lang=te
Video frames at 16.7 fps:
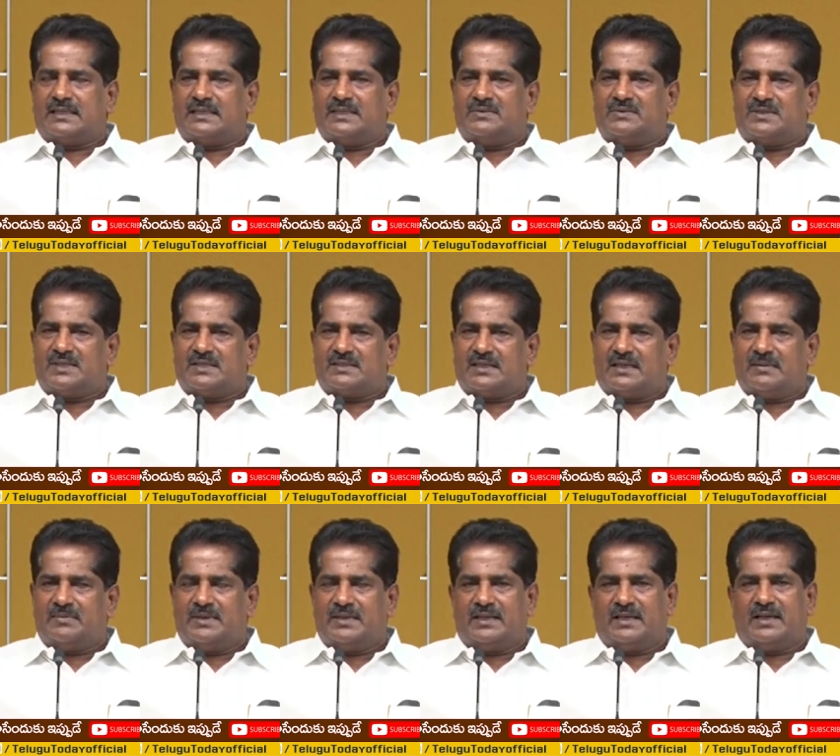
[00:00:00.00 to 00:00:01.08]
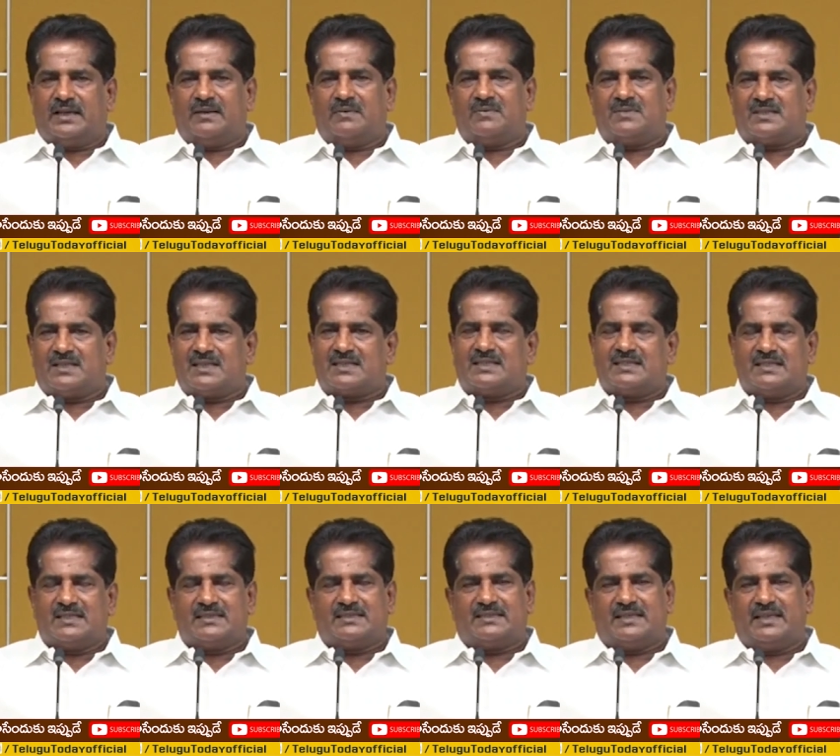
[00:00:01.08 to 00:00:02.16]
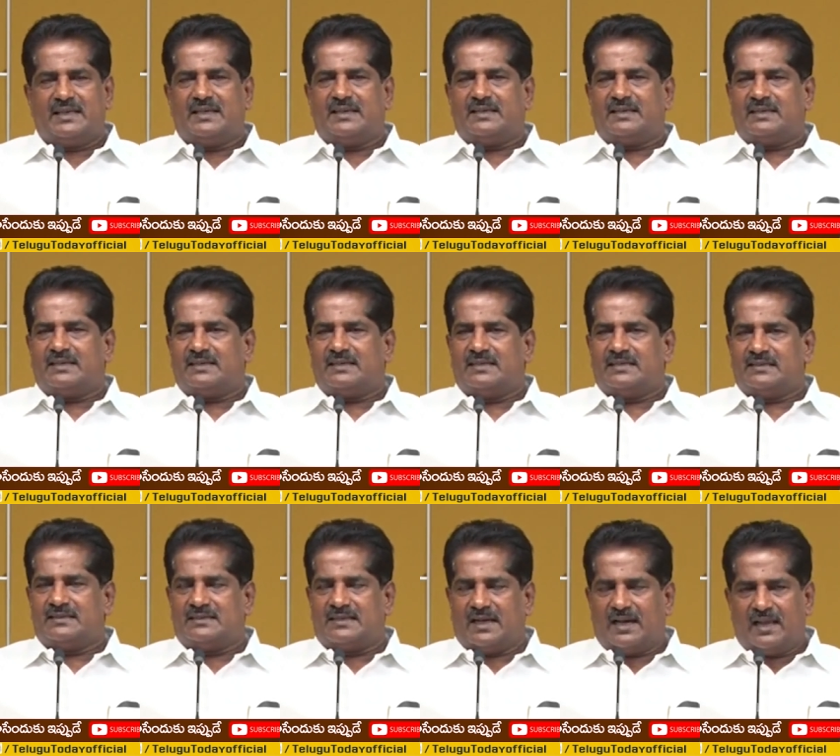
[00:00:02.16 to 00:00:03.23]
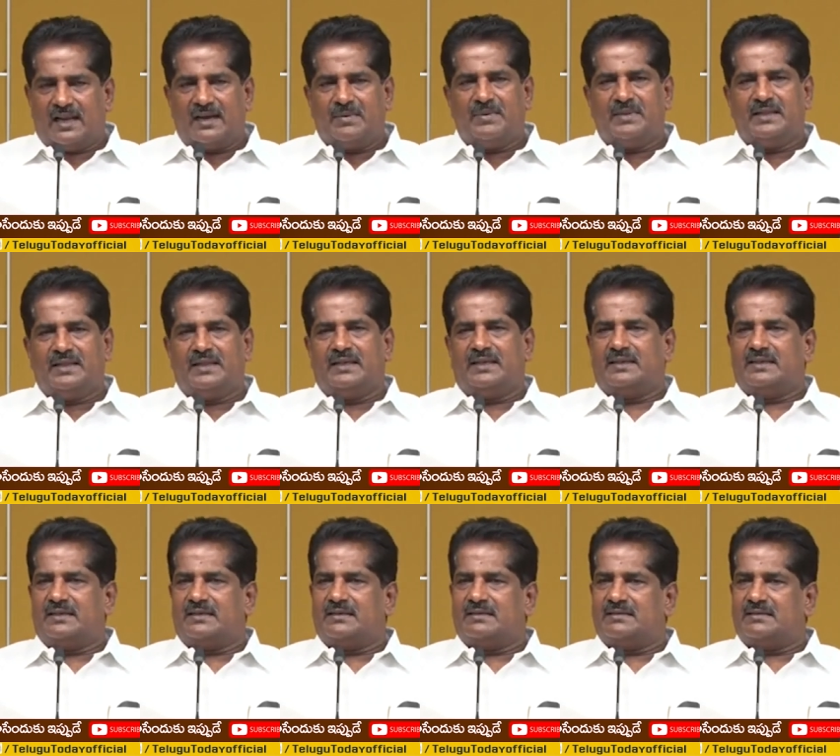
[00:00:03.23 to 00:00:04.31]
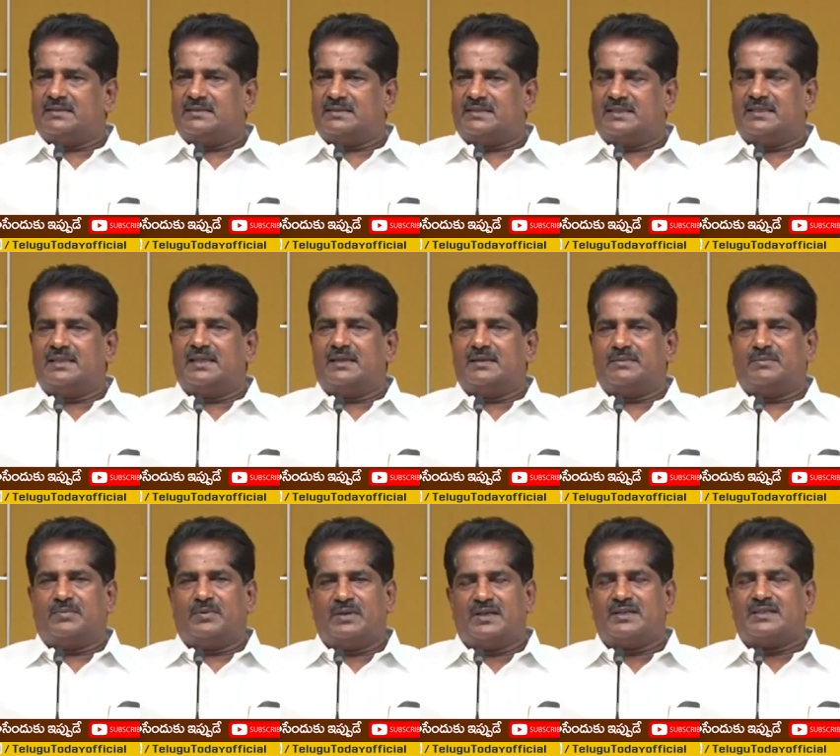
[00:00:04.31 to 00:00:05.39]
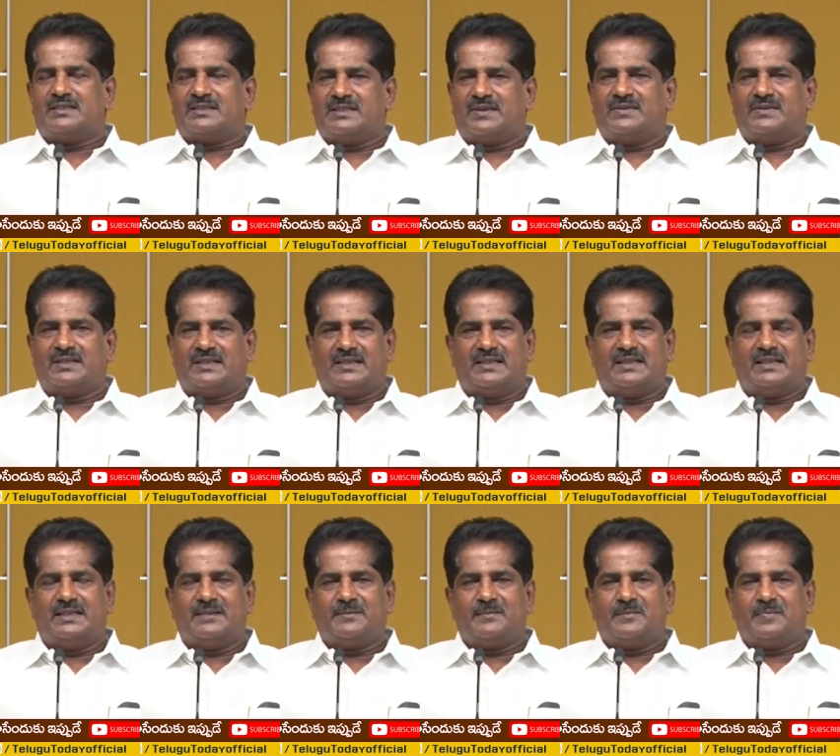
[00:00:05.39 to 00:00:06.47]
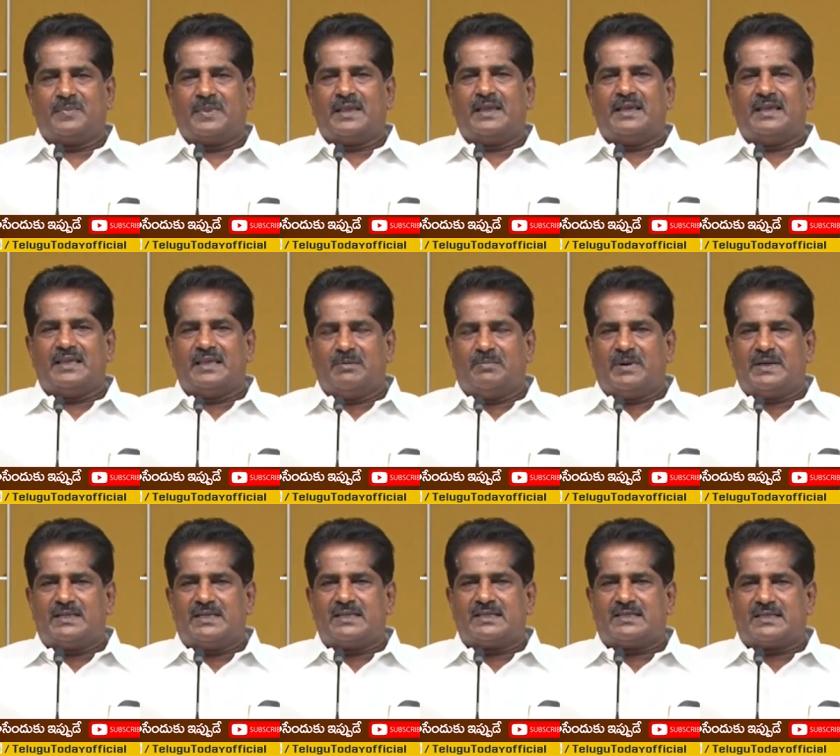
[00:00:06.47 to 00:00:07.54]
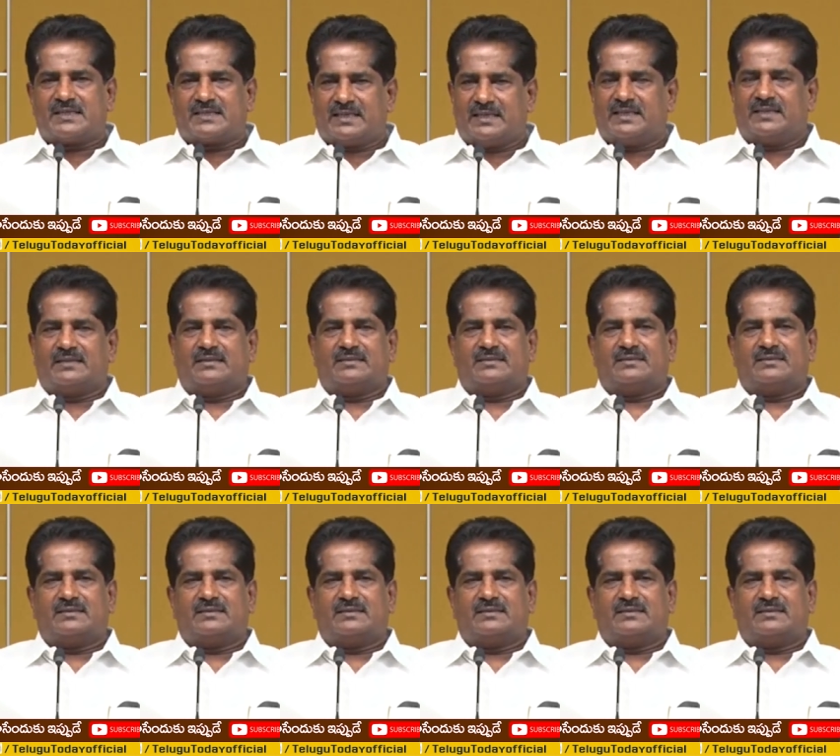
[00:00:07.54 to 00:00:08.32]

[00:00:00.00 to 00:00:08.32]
జరిగిన విశేషాల మీద విశ్లేషణ చేస్తే చాలామంది సీనియర్ పొలిటీషియన్స్ ఏమంటున్నారంటే ఇది బడ్జెట్ సెషన్